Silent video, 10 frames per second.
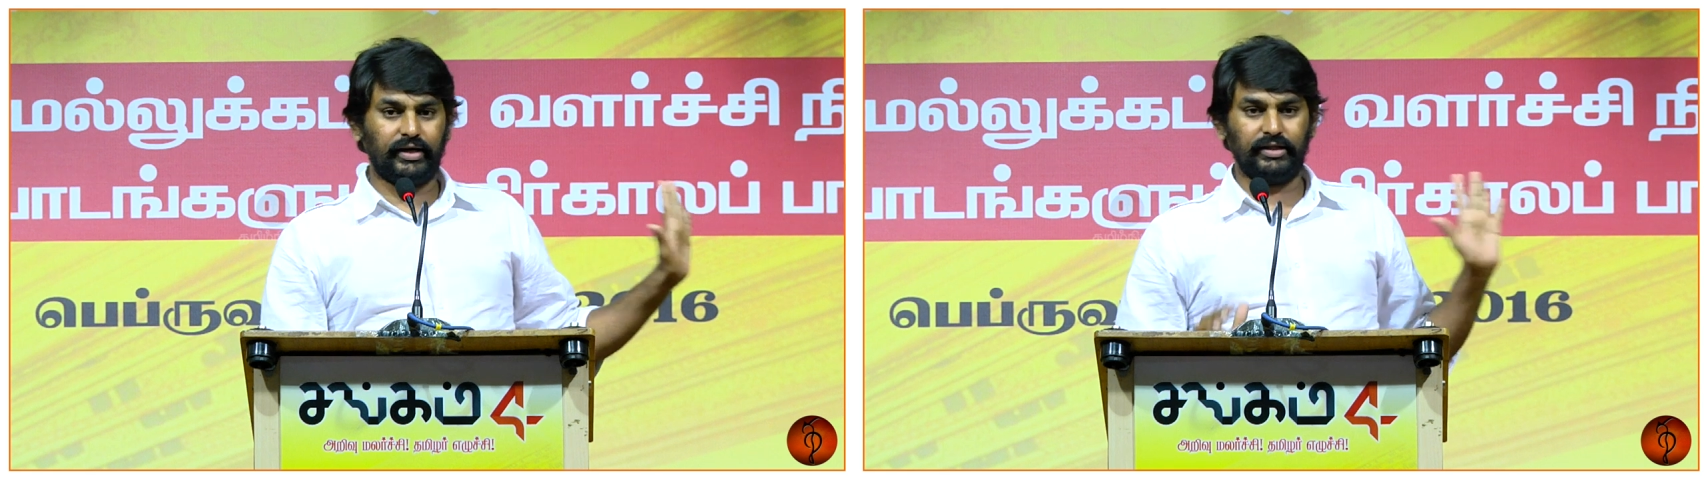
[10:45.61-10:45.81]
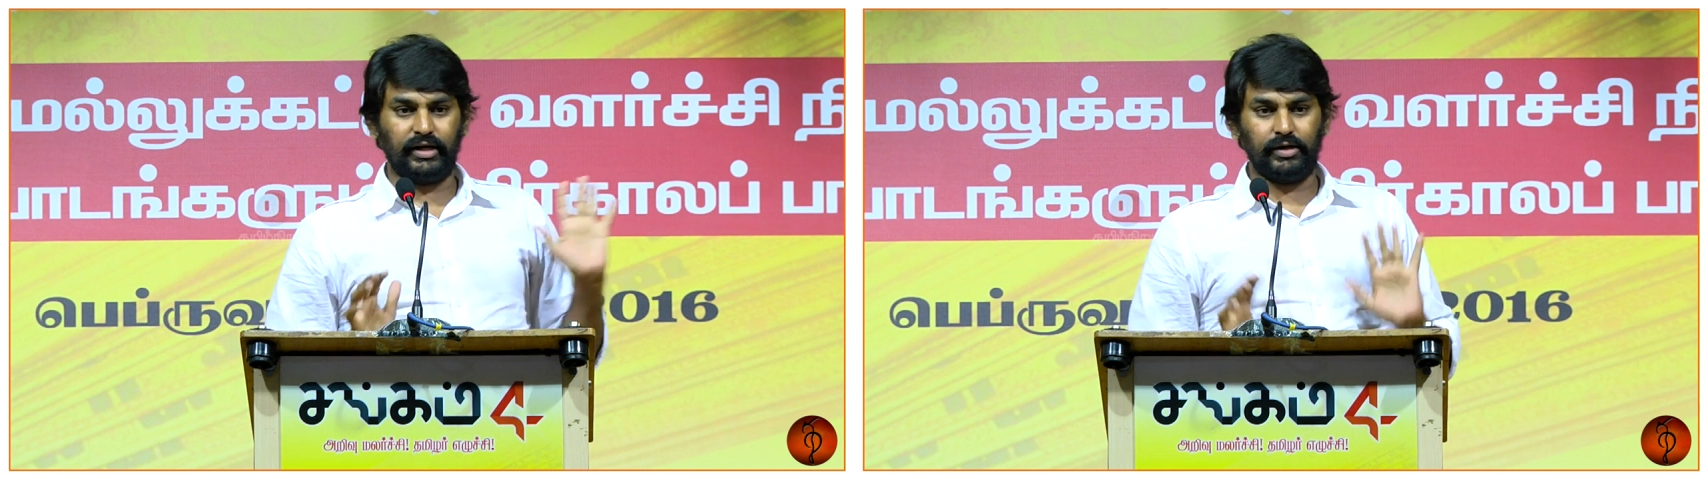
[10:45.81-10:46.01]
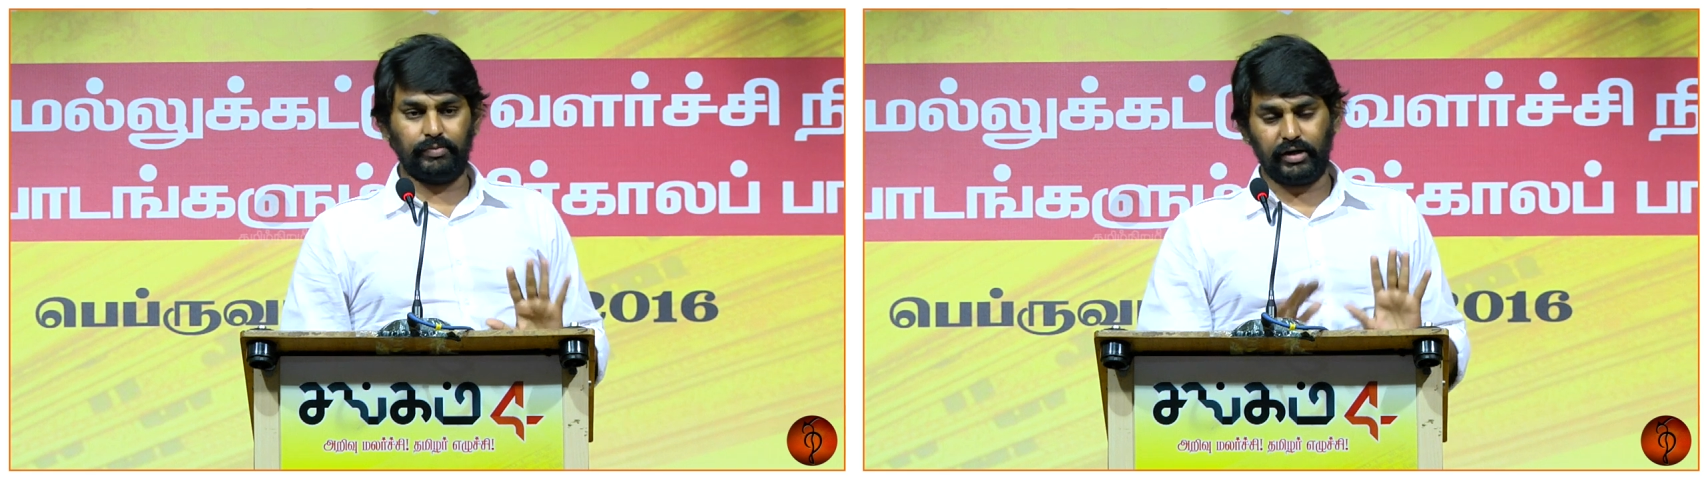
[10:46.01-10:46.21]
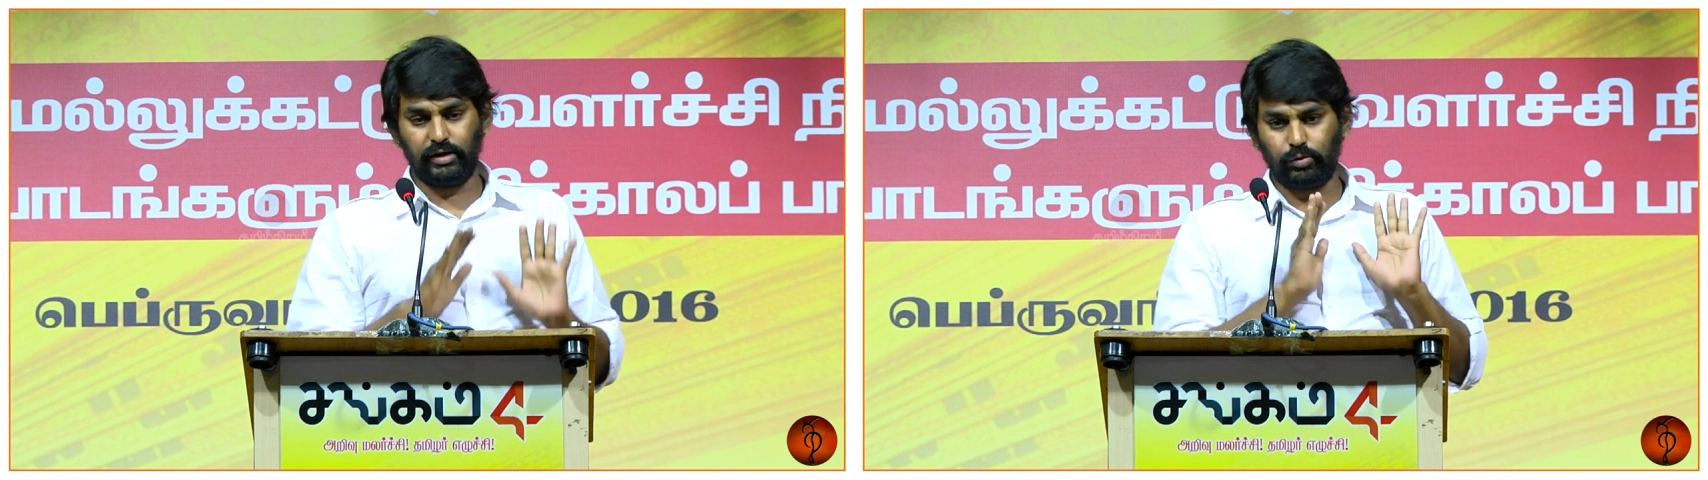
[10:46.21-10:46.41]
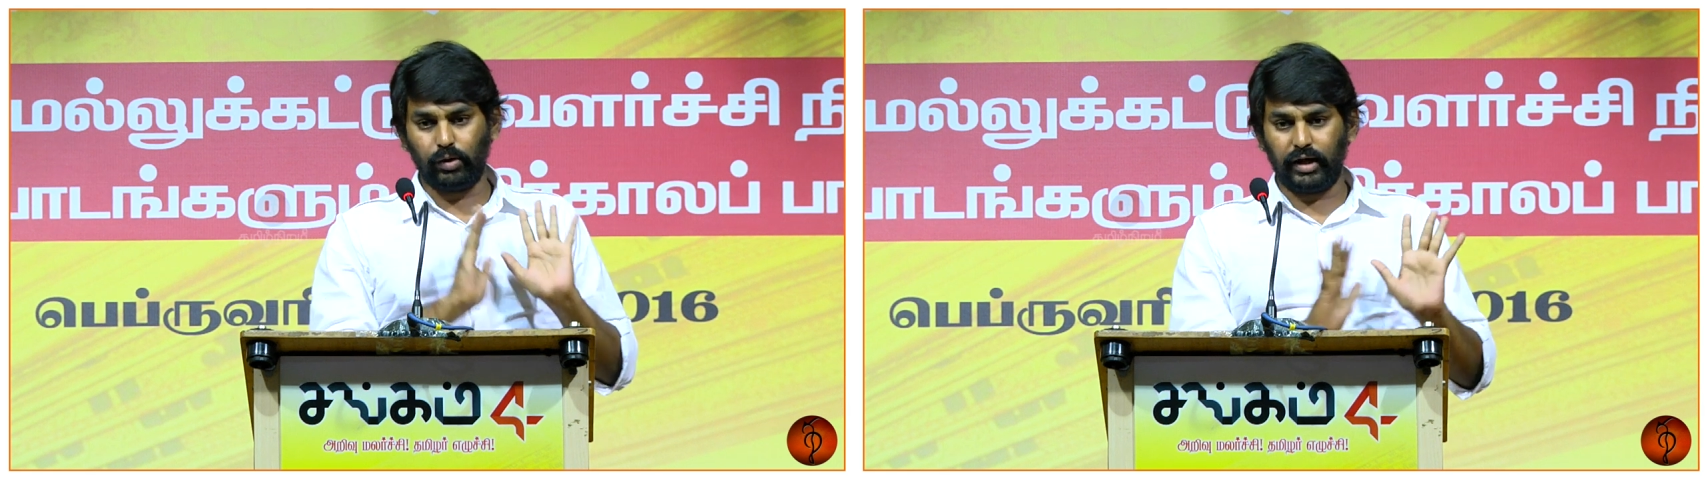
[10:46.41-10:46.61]
சங்க
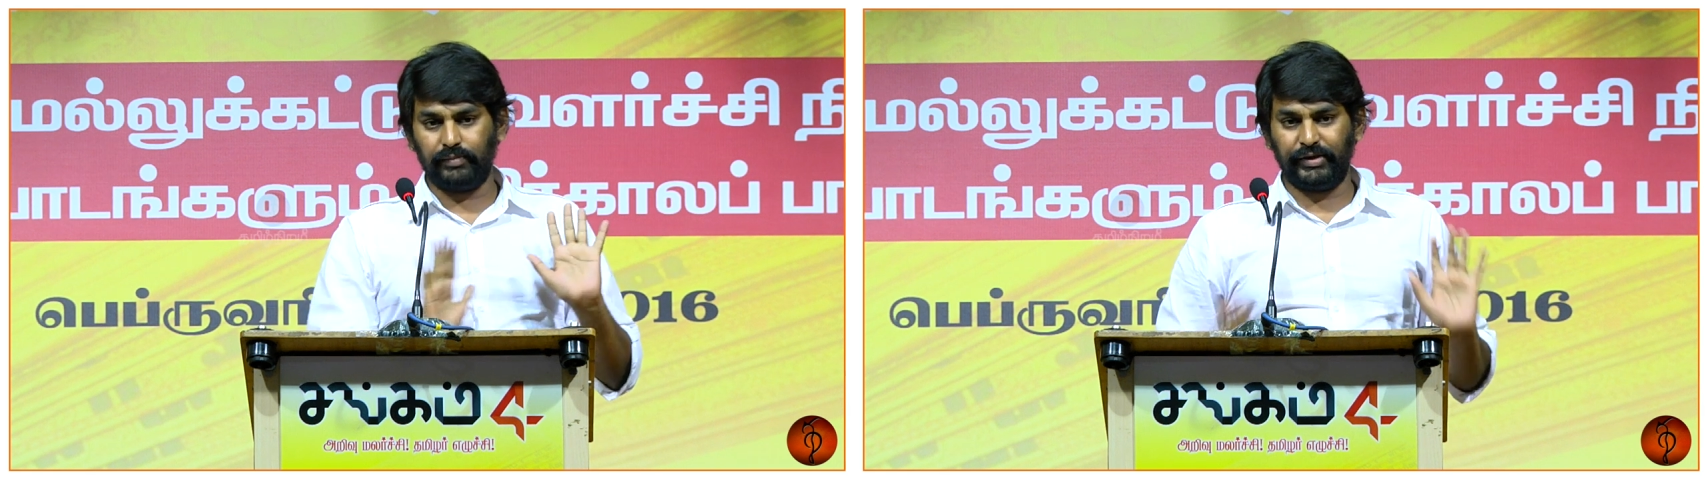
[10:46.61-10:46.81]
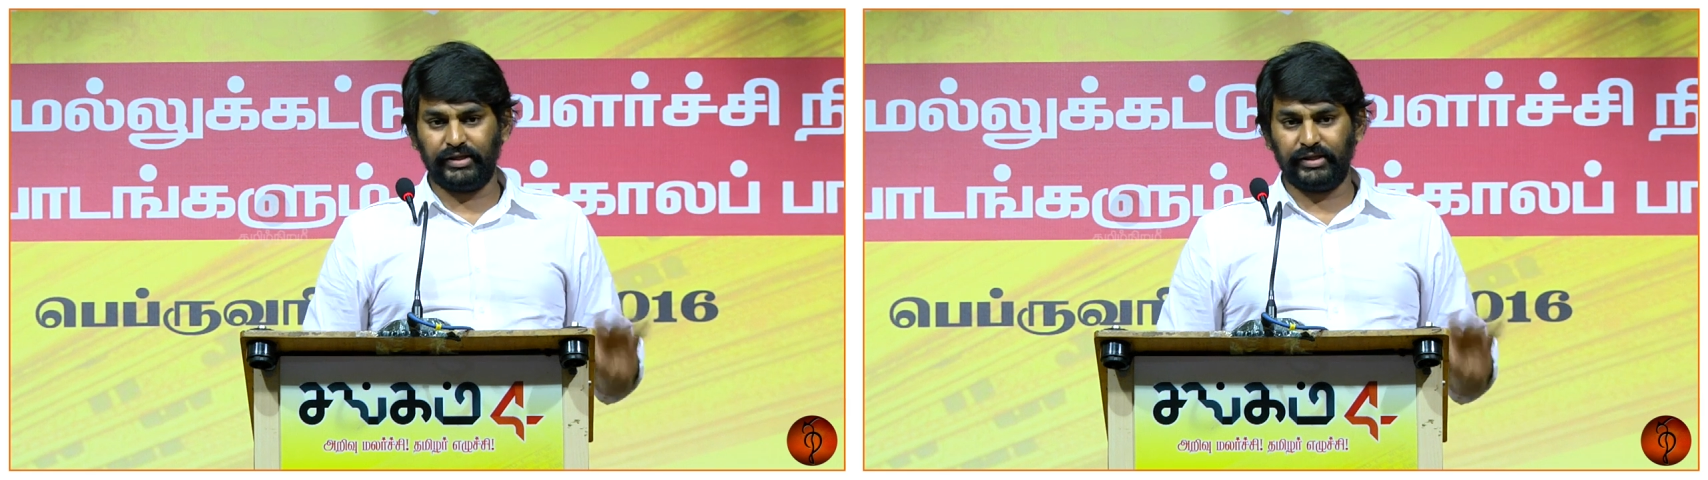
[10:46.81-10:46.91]
இலக்கியத்தின் அடிப்படையில்